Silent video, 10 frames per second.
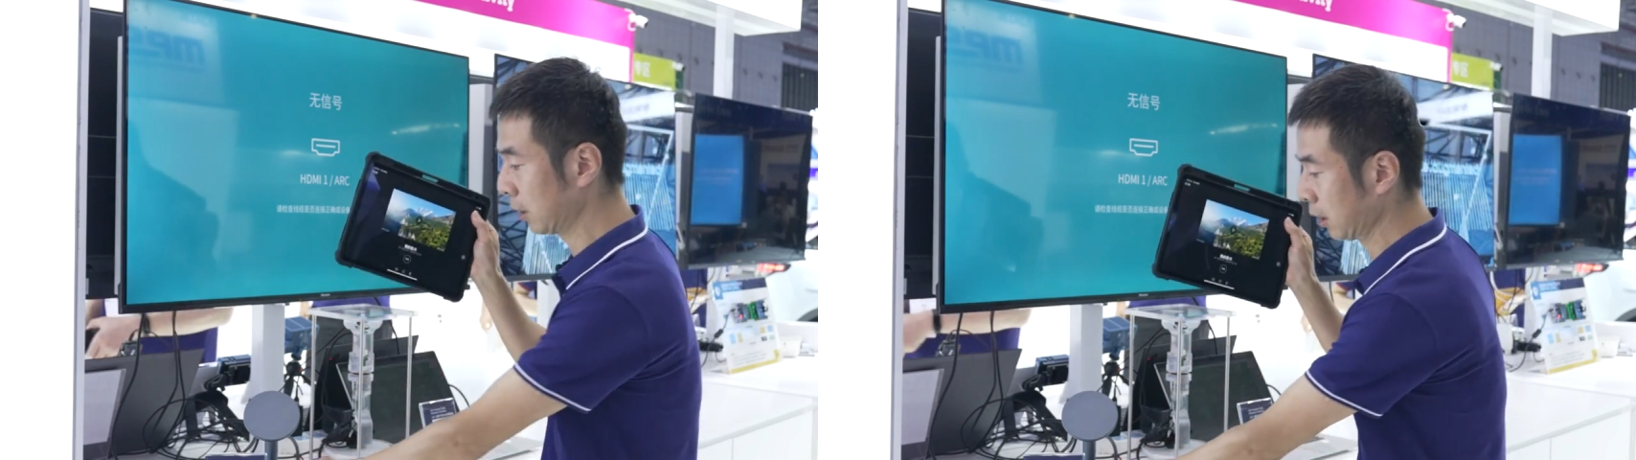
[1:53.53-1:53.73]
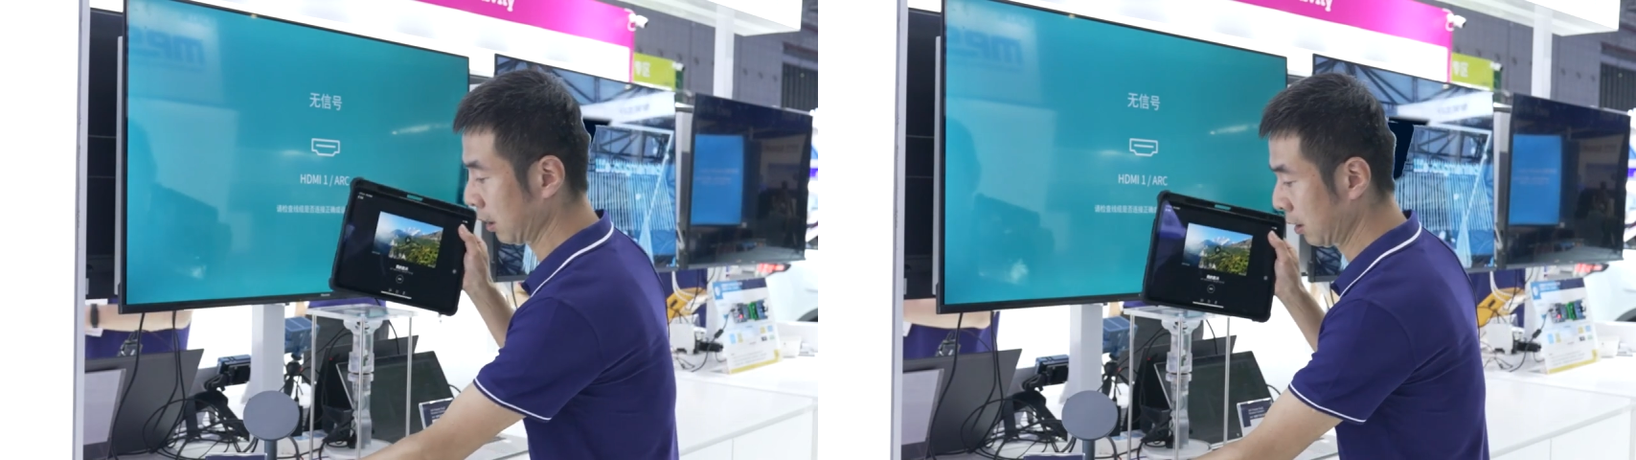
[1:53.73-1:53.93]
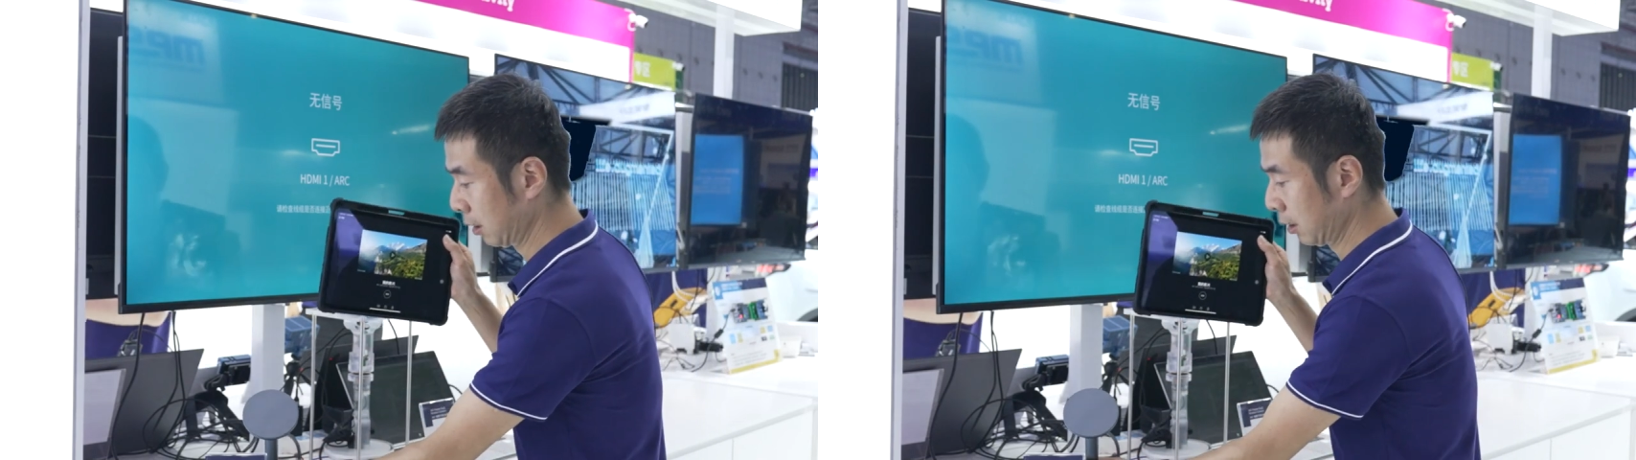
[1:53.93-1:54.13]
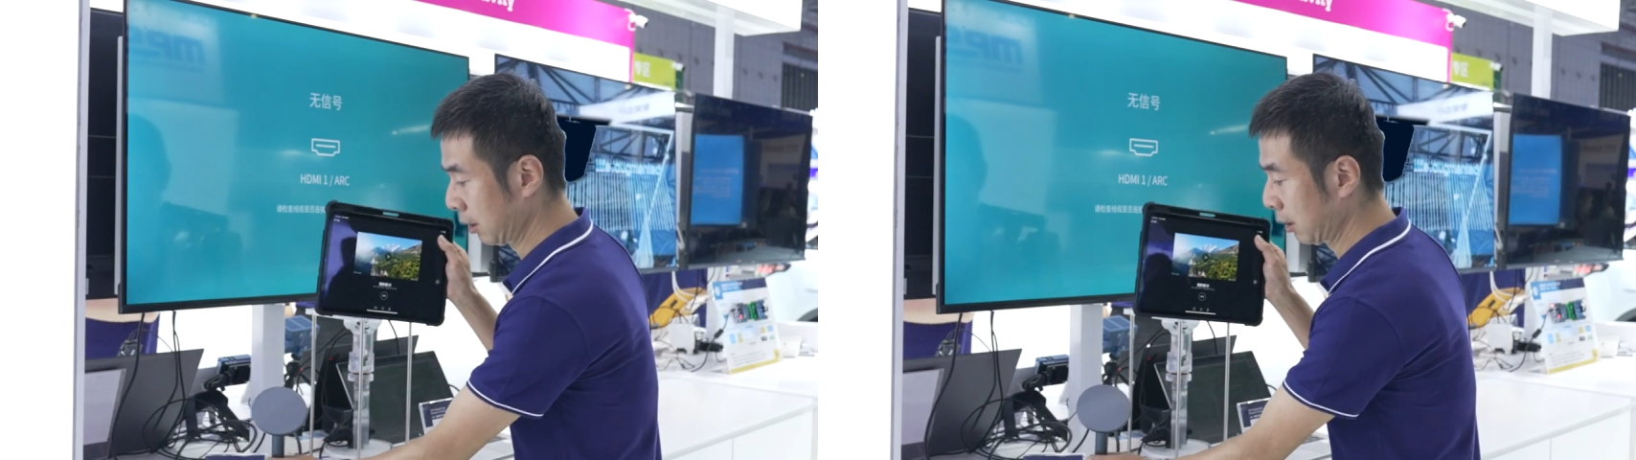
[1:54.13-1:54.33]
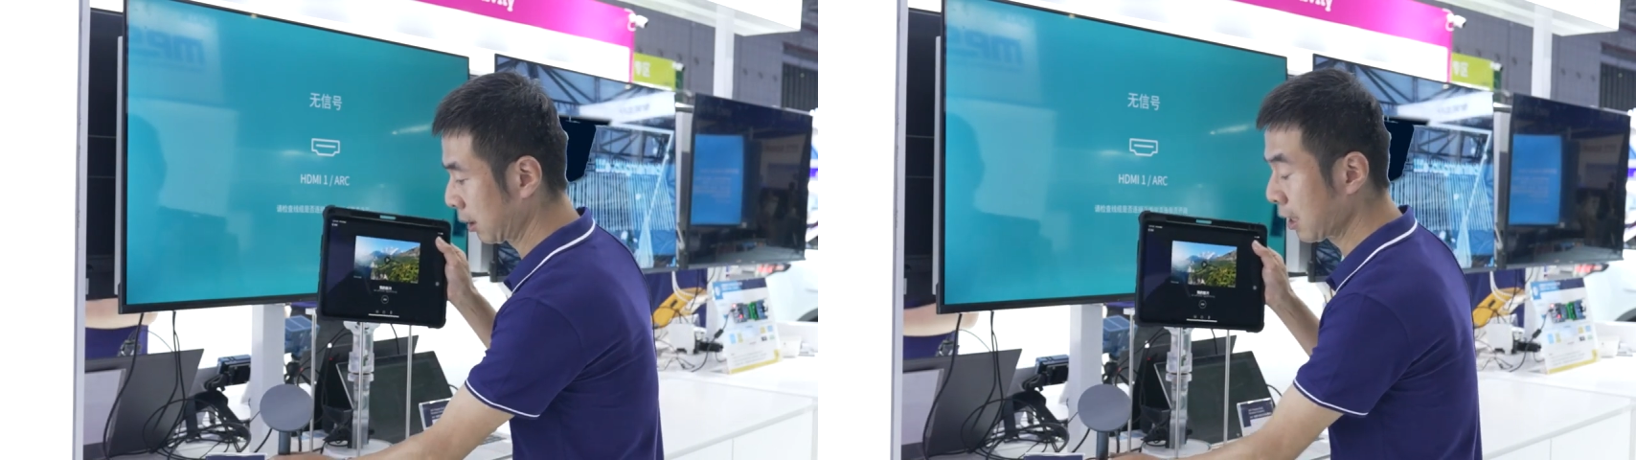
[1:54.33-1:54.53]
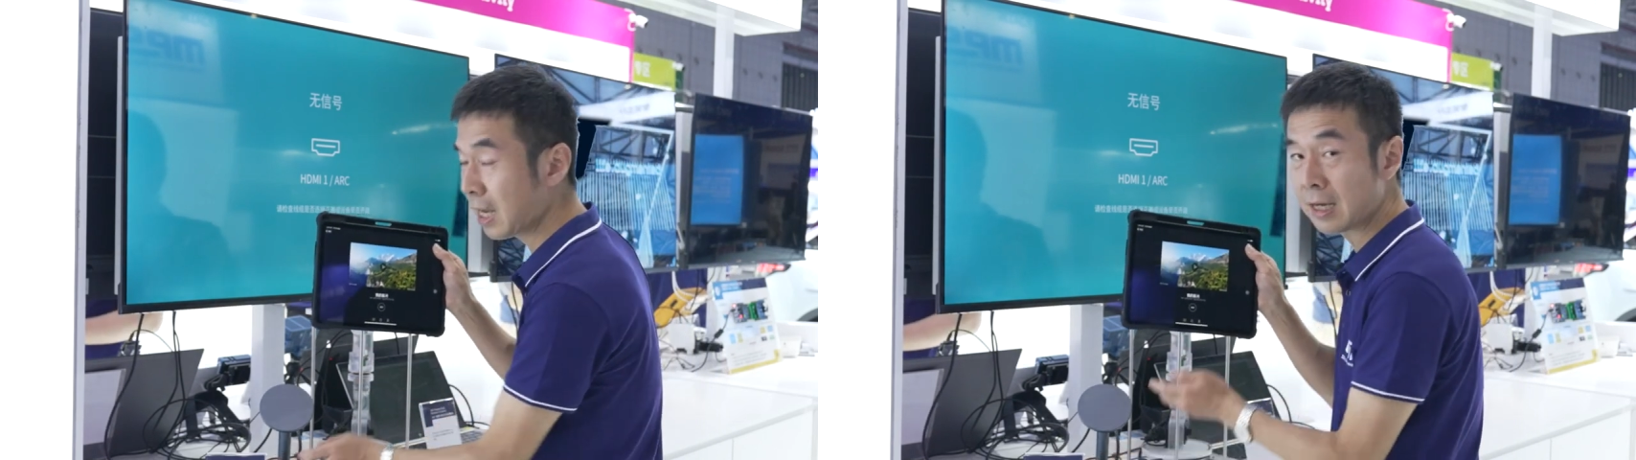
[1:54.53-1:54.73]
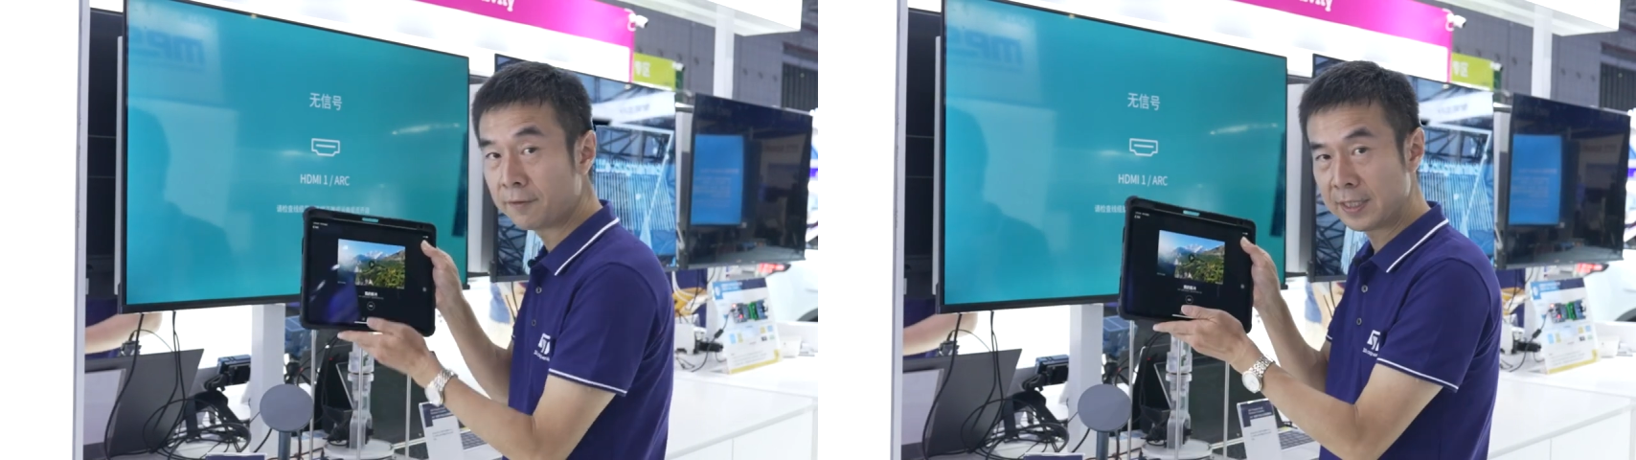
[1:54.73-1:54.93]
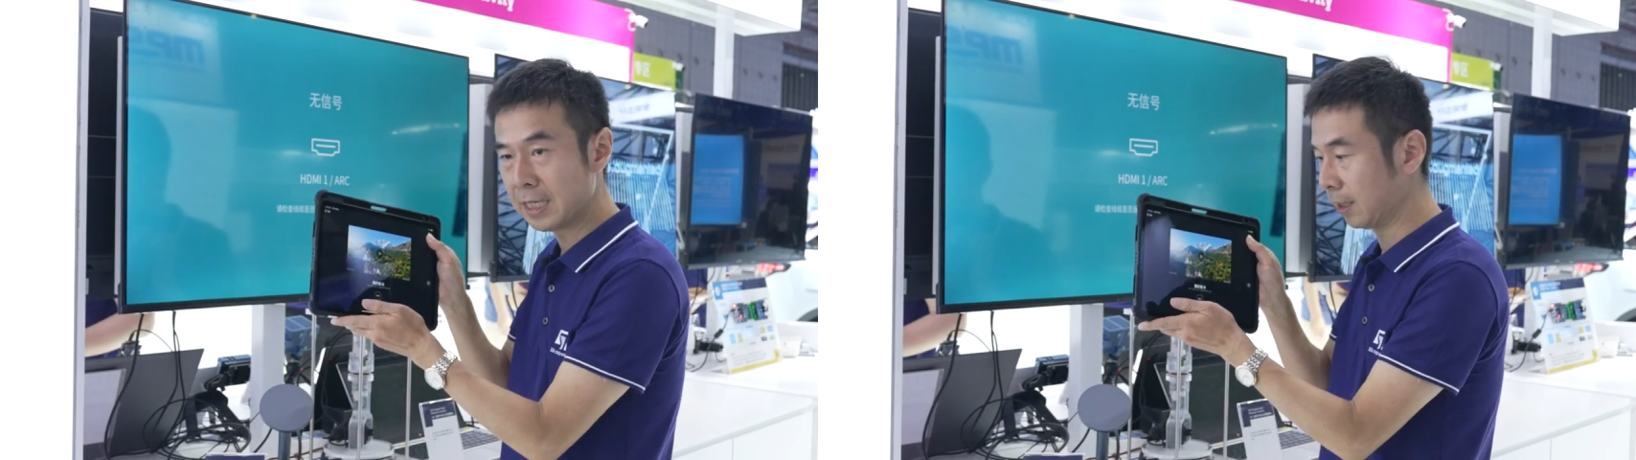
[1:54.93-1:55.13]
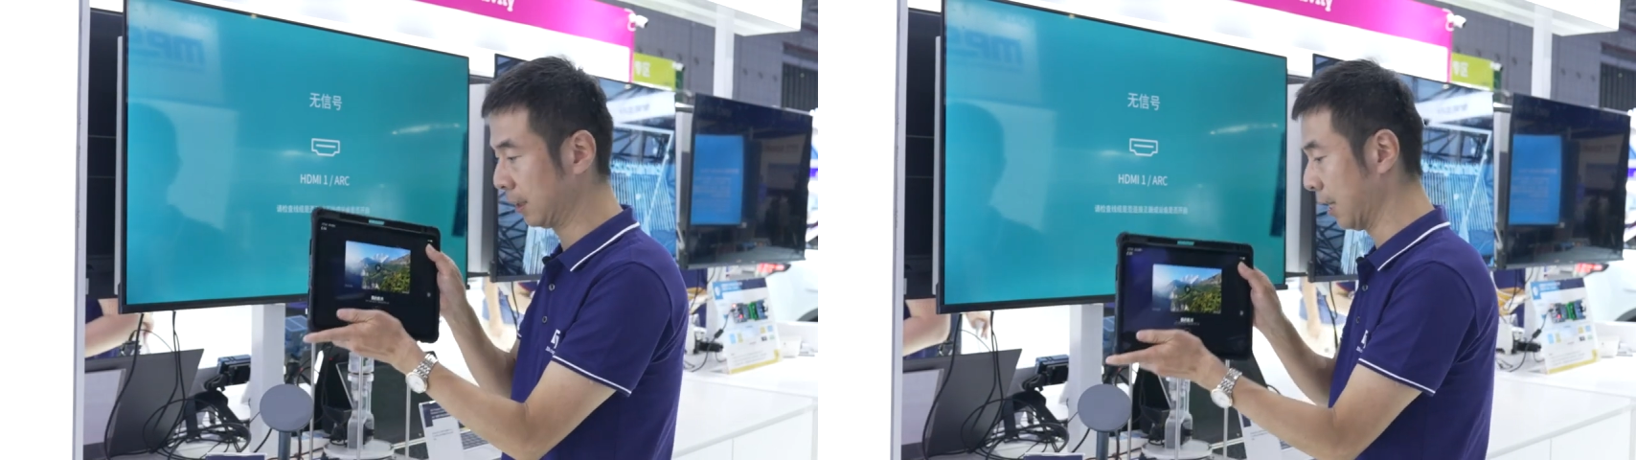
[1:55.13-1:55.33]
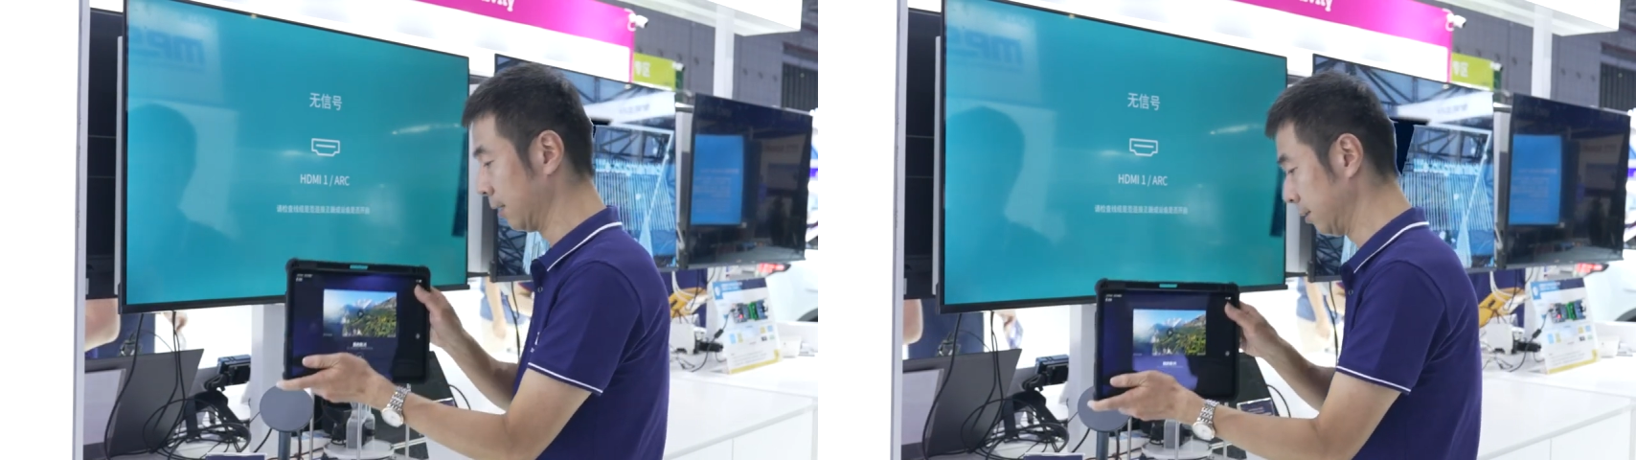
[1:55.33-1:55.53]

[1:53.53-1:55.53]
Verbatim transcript: 式，跟大家分享一下。